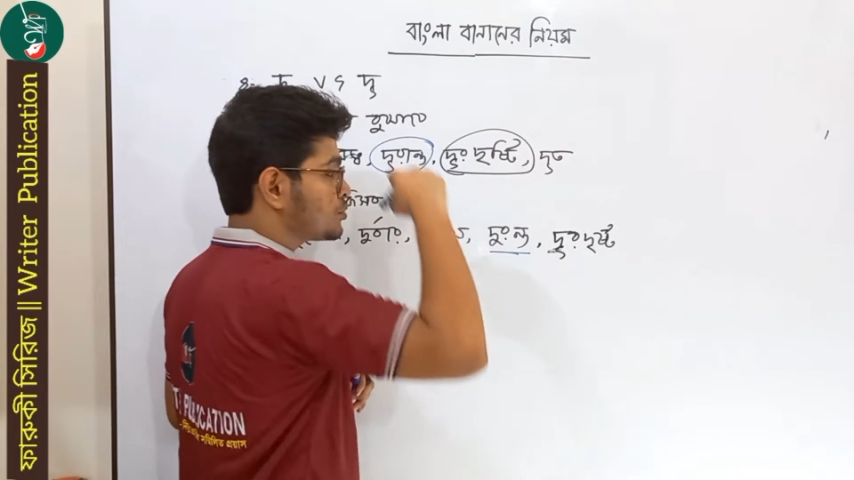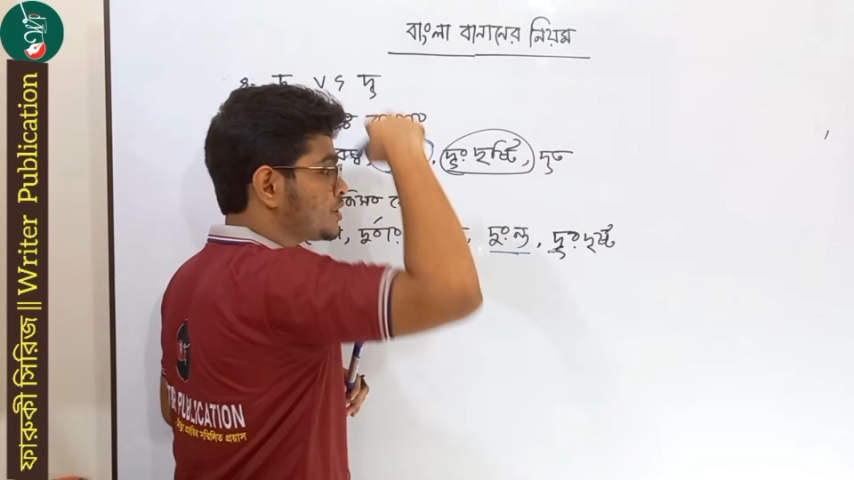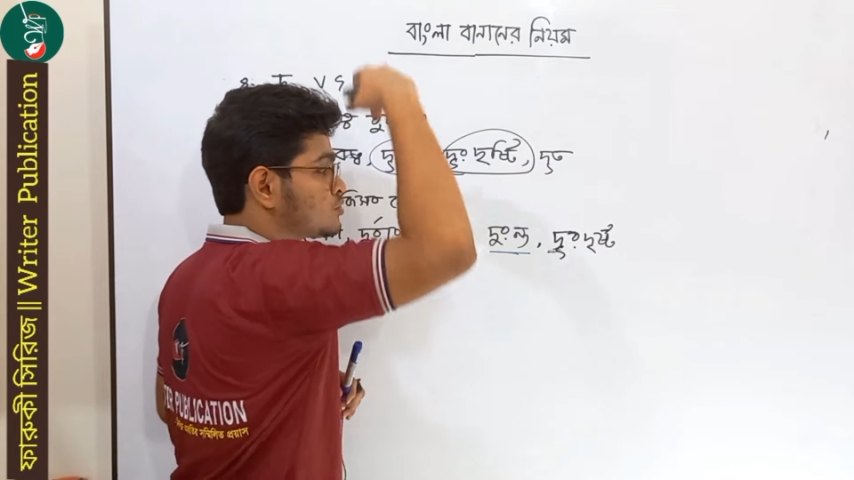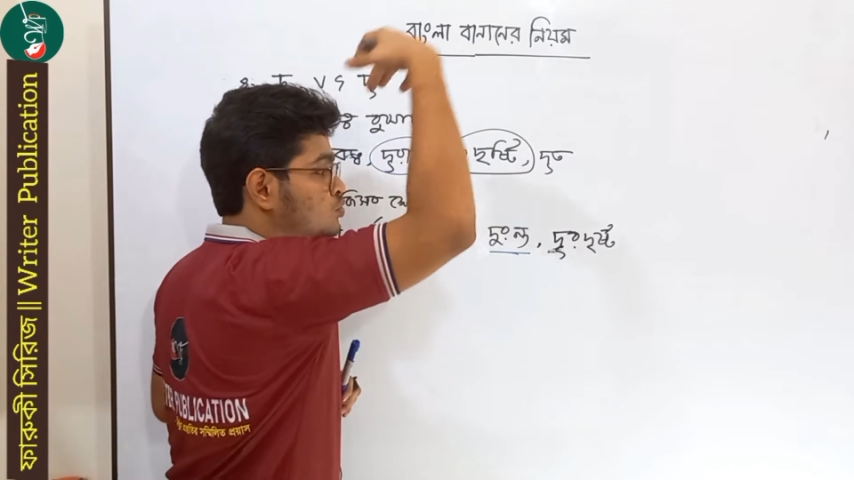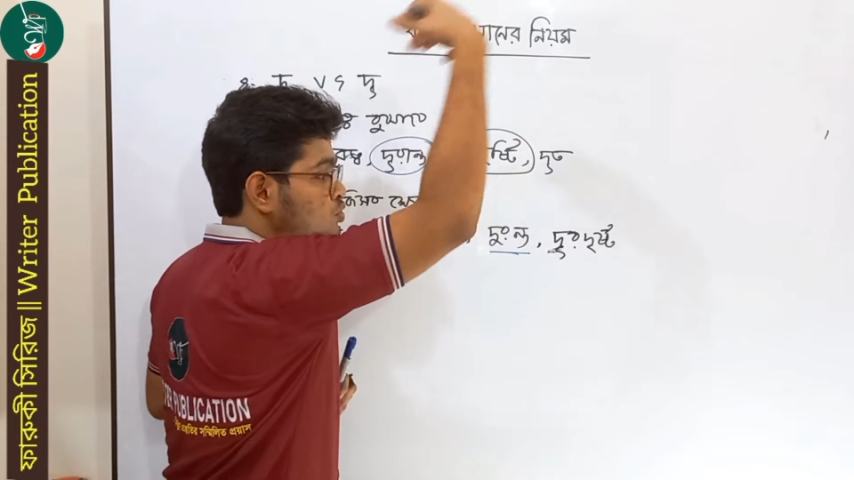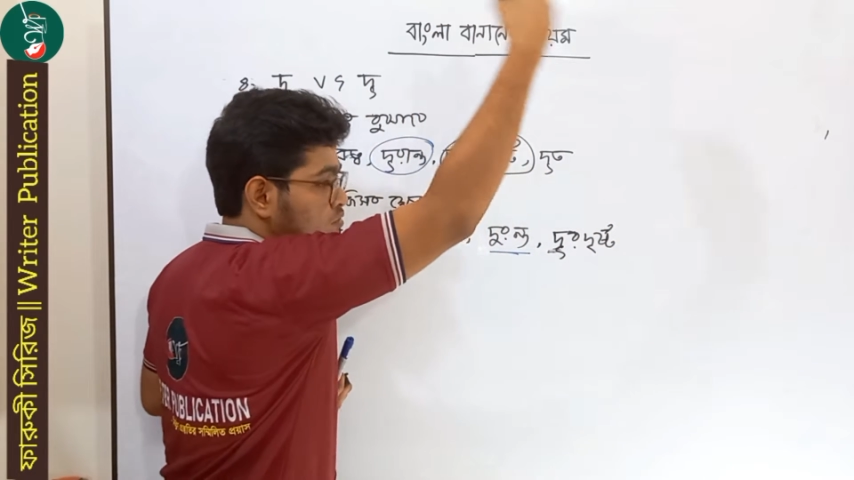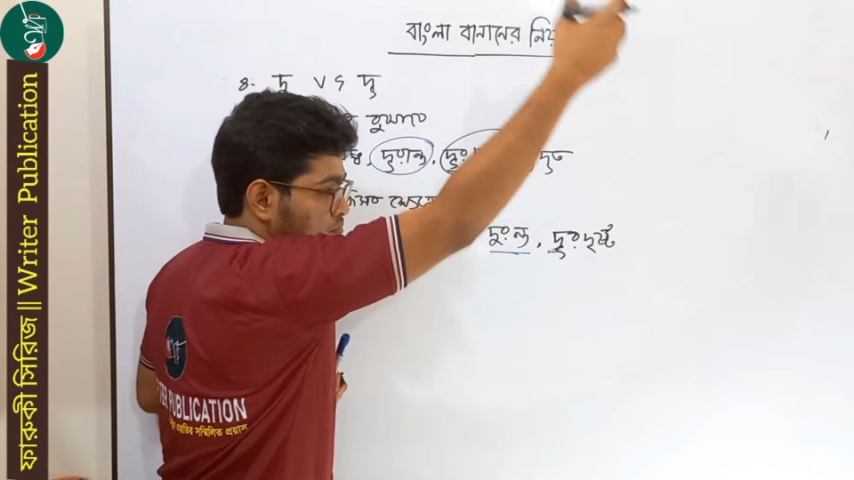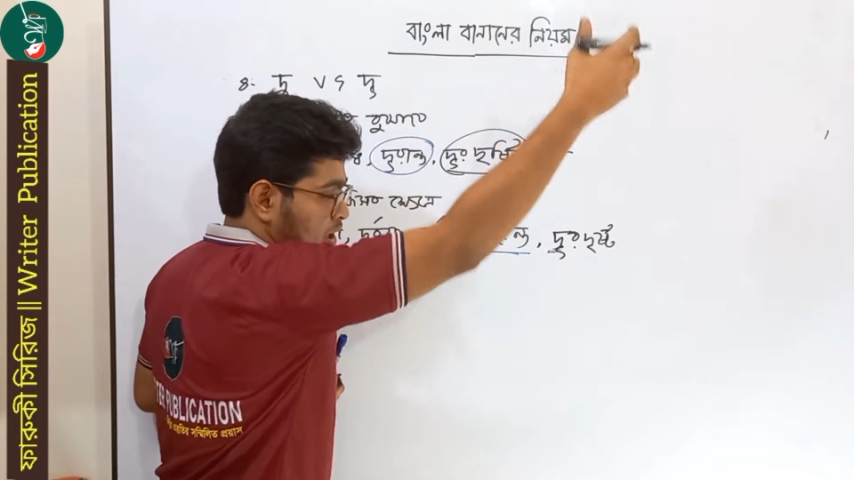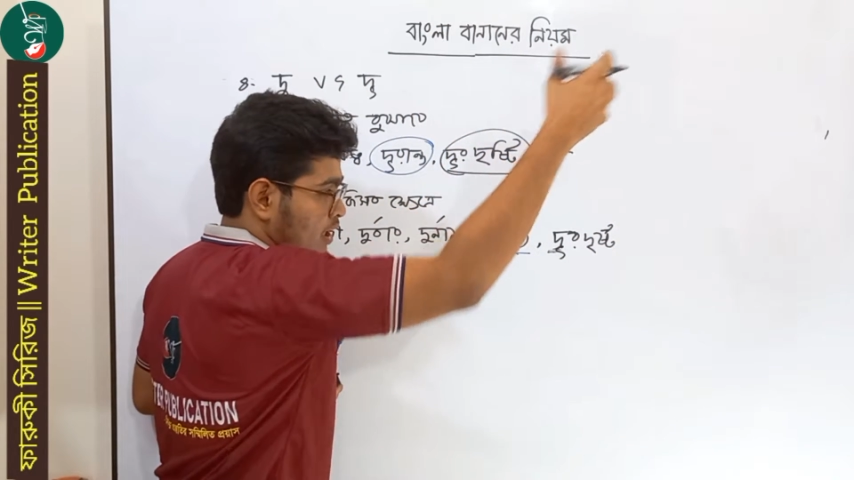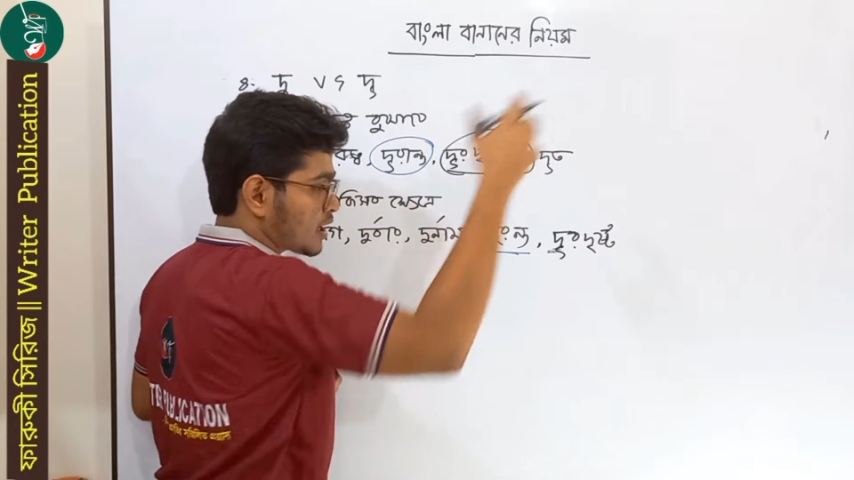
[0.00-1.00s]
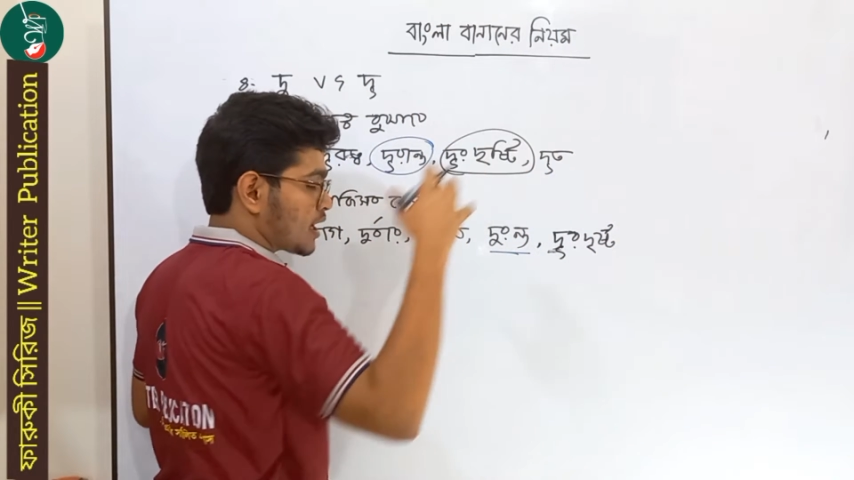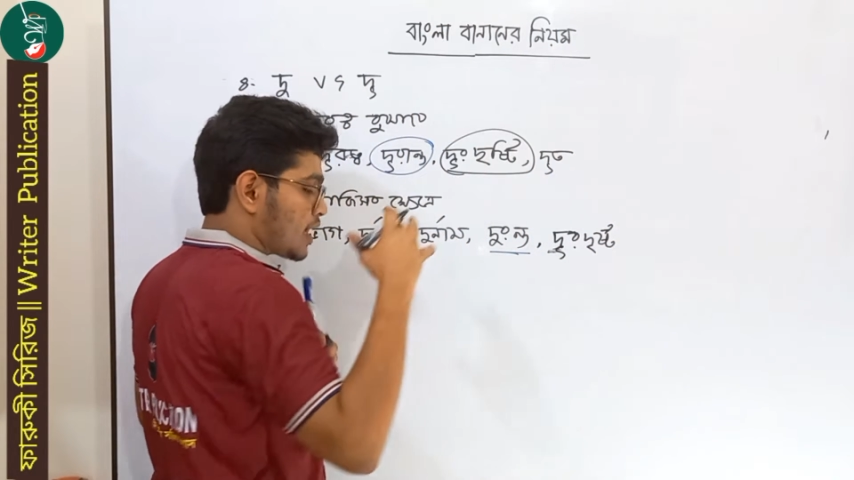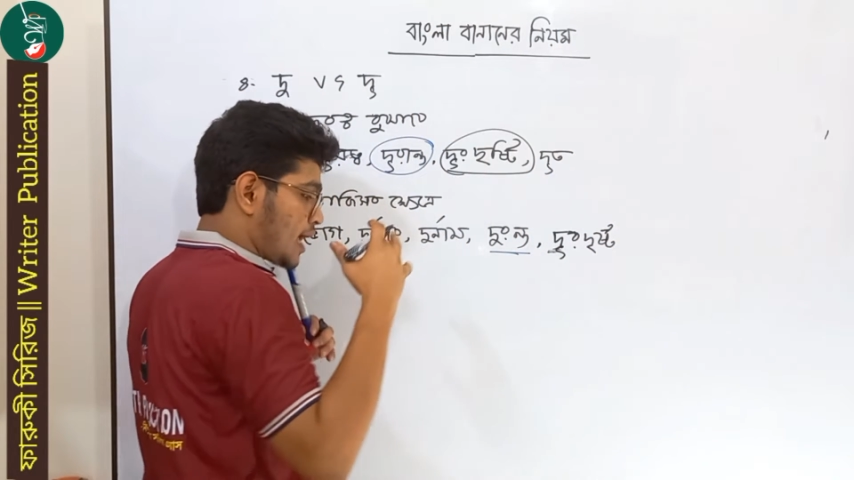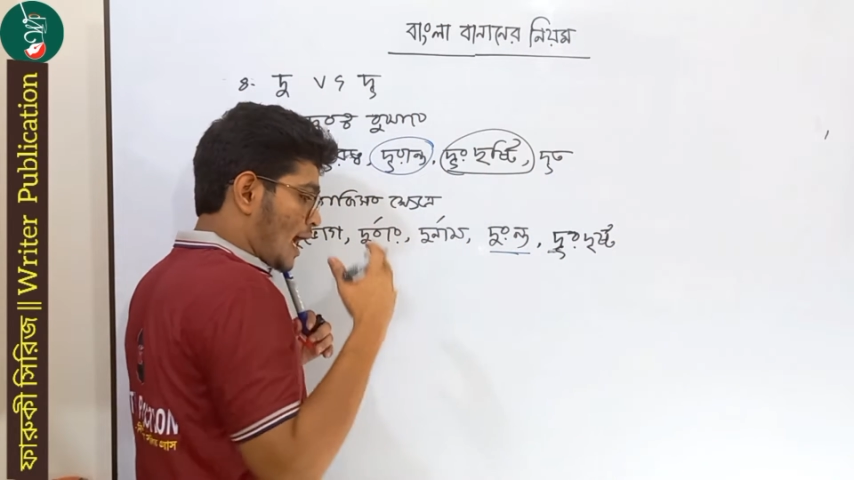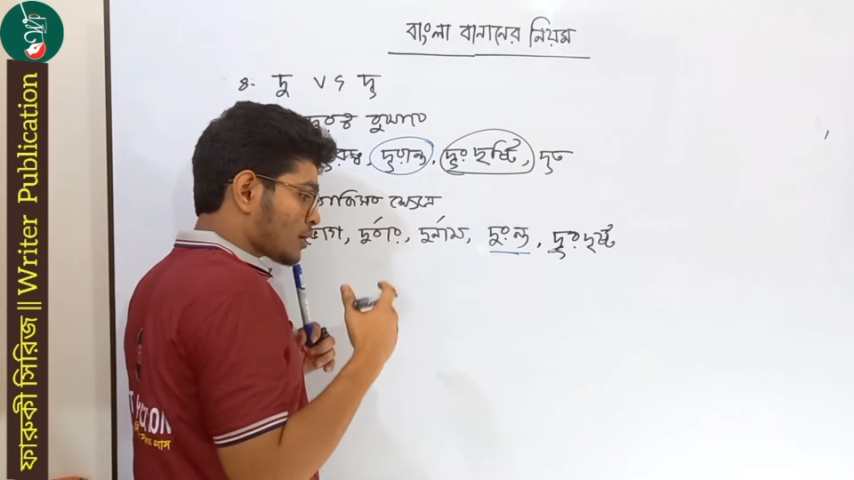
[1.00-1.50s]
খুবই দূর মানে
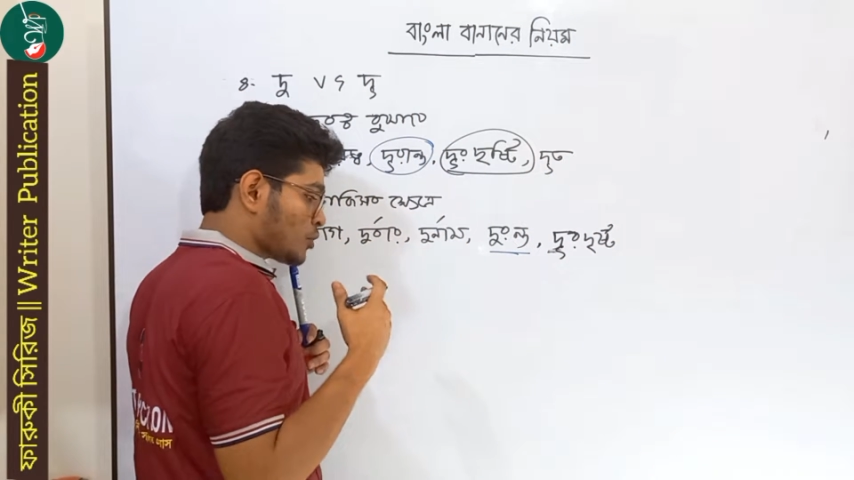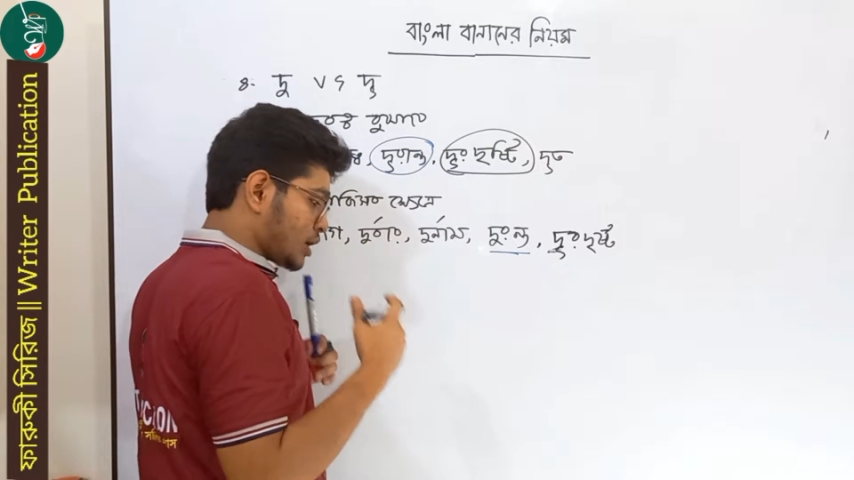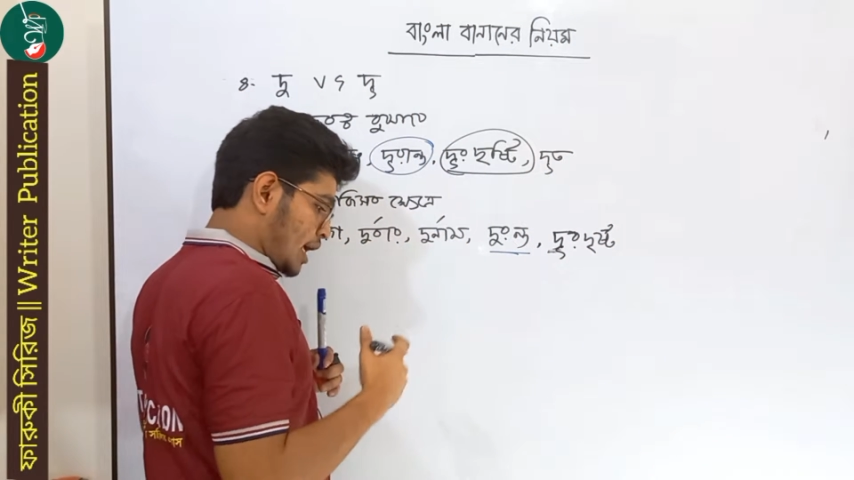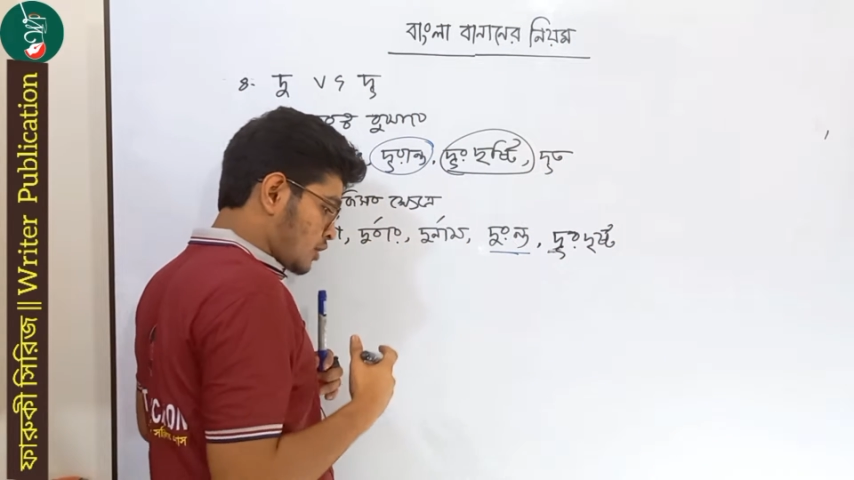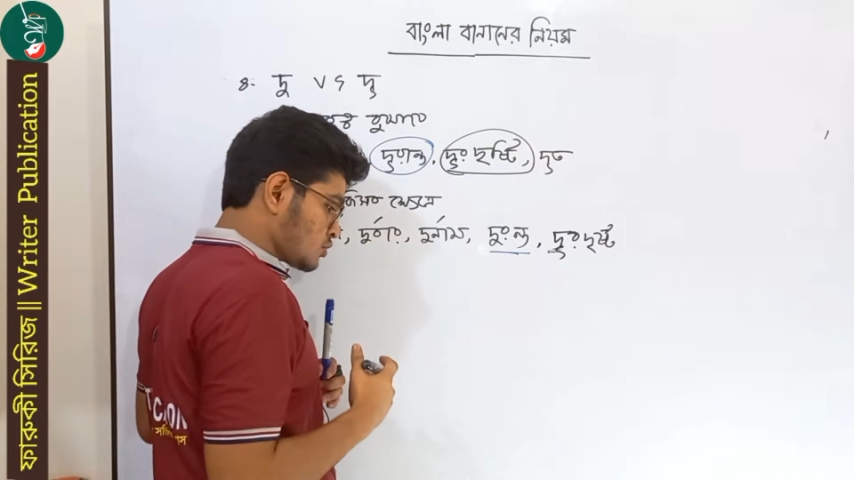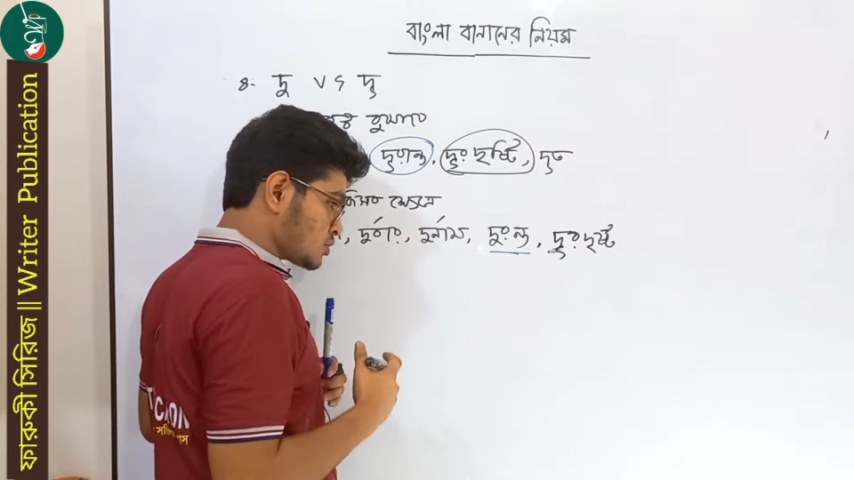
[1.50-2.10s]
এখন